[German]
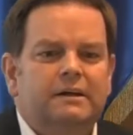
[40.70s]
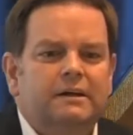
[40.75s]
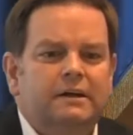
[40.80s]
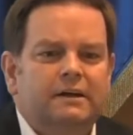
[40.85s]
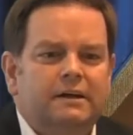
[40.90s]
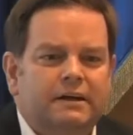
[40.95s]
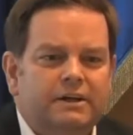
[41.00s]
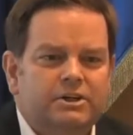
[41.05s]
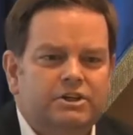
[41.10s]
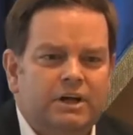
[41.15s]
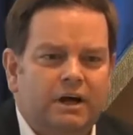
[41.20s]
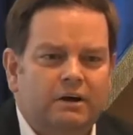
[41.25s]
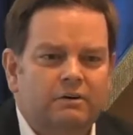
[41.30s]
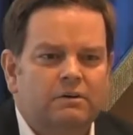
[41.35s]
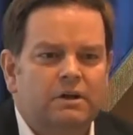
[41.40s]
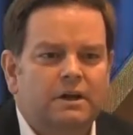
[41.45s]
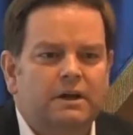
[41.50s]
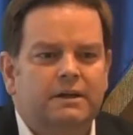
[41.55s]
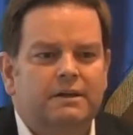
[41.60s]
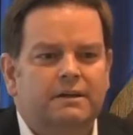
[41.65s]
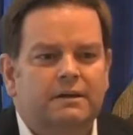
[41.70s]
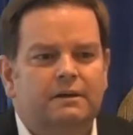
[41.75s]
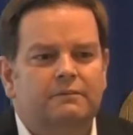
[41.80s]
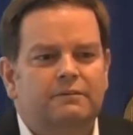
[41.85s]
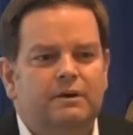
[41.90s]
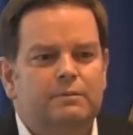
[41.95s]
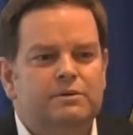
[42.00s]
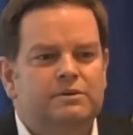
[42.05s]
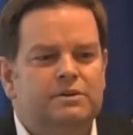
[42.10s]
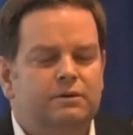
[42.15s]
erstaunlich, äh,
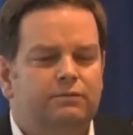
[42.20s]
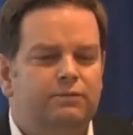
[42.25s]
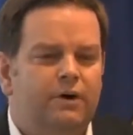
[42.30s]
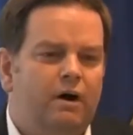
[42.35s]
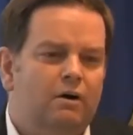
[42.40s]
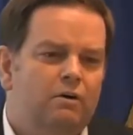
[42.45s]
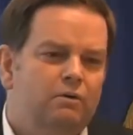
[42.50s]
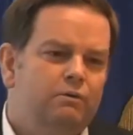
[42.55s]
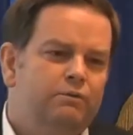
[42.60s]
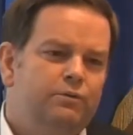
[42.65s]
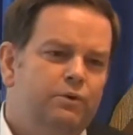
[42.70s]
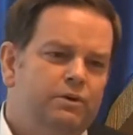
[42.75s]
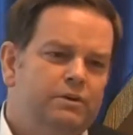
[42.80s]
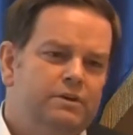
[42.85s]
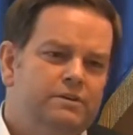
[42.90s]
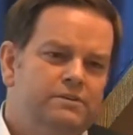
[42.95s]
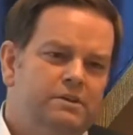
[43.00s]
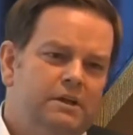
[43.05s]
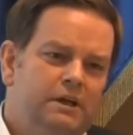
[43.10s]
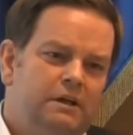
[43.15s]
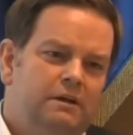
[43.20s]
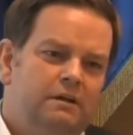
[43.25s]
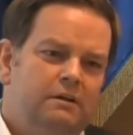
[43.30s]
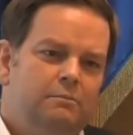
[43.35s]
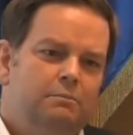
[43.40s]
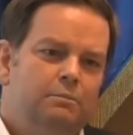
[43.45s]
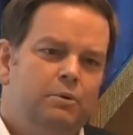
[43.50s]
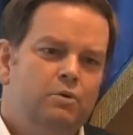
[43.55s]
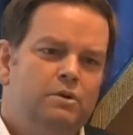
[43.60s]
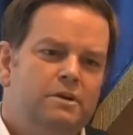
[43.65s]
wenn man sich vor Augen führt, dass die
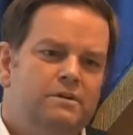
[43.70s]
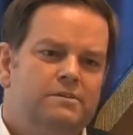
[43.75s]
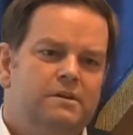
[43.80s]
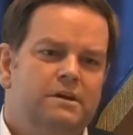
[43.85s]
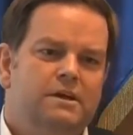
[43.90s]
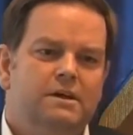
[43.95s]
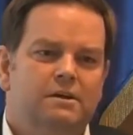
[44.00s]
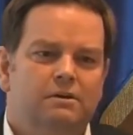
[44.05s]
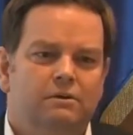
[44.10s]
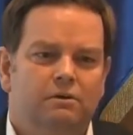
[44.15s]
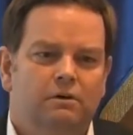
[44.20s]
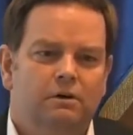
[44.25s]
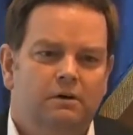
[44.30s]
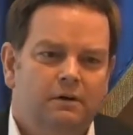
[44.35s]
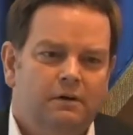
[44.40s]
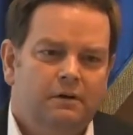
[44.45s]
Bundesregierung,